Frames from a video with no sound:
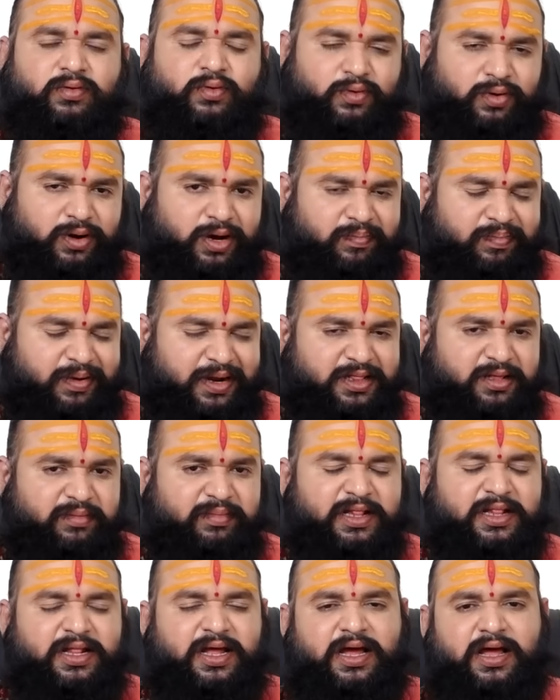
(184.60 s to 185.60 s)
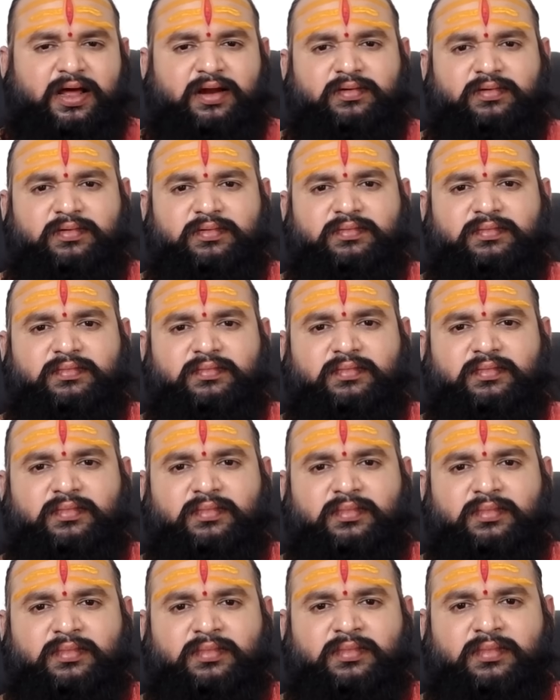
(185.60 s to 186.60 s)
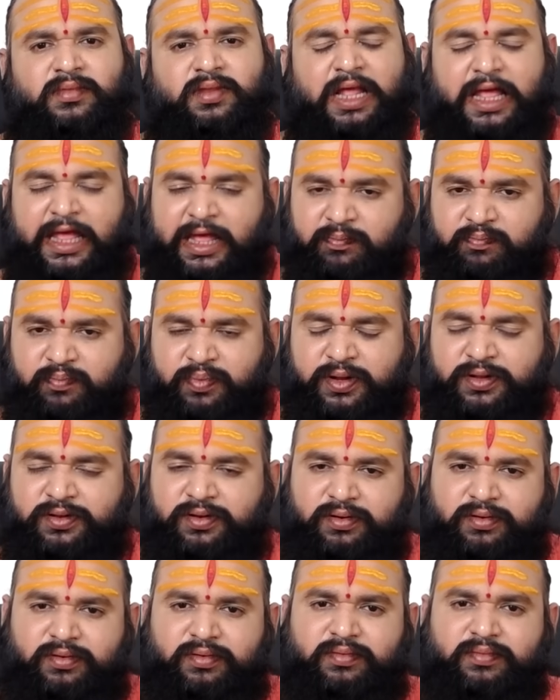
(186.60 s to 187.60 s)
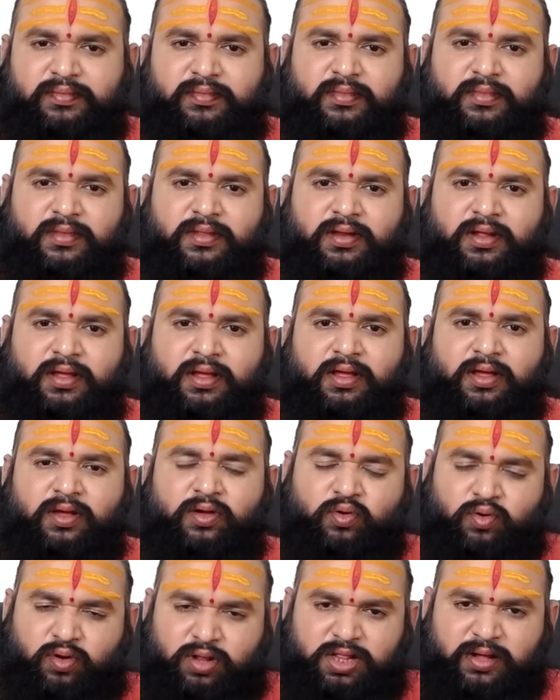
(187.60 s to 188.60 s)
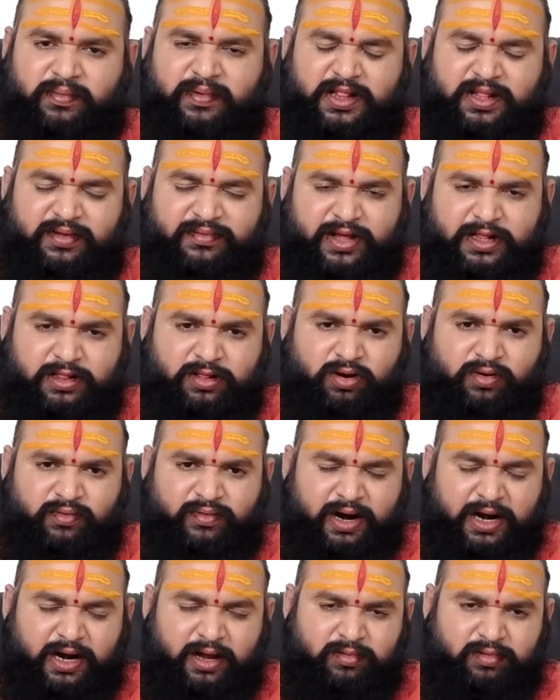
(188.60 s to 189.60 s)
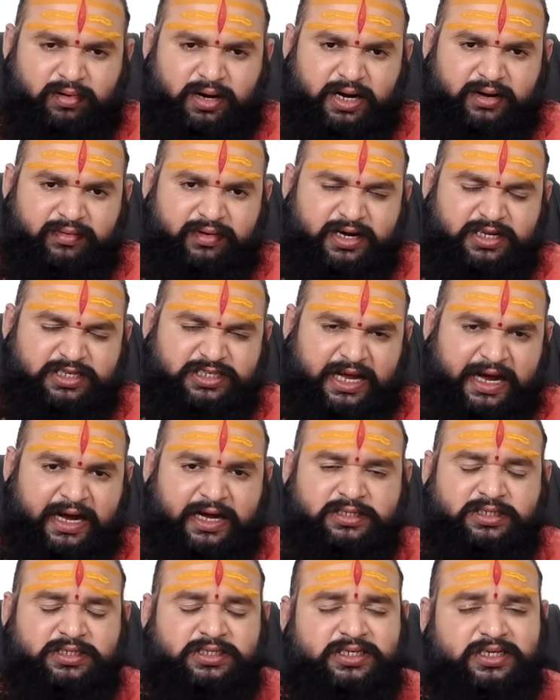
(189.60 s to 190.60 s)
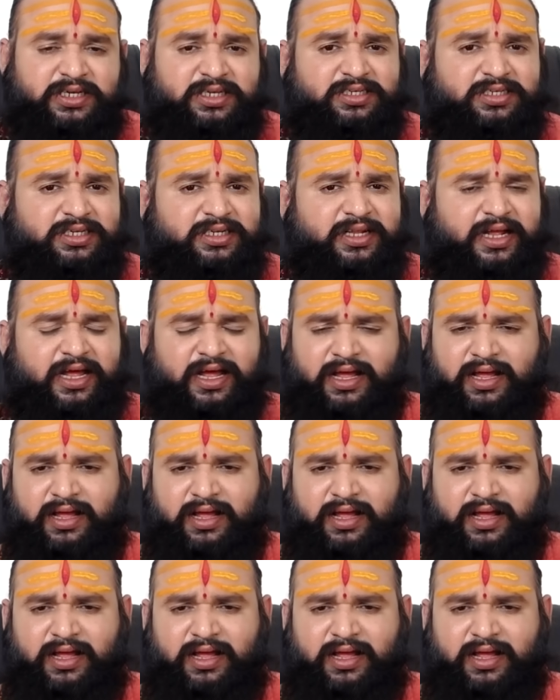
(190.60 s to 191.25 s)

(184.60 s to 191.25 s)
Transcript: కొన్ని ప్రతిబంధకాలు ఇబ్బందులు కొంతమంది వ్యక్తులు వాళ్లకున్నటువంటి చాకచక్యం చేత